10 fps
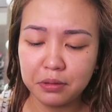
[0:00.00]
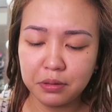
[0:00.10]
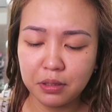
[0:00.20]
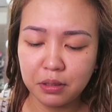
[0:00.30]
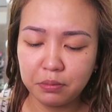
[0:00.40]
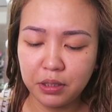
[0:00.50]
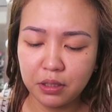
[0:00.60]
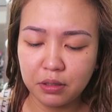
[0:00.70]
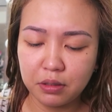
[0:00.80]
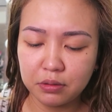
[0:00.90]
Ang dami
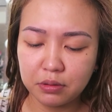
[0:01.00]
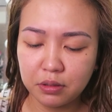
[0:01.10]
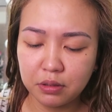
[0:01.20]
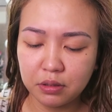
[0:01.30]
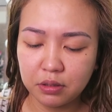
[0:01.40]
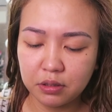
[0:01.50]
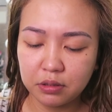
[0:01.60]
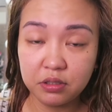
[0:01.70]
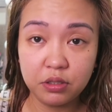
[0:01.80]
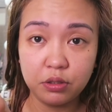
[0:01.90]
yata.
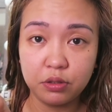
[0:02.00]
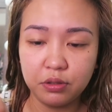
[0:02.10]
Gusto niyo?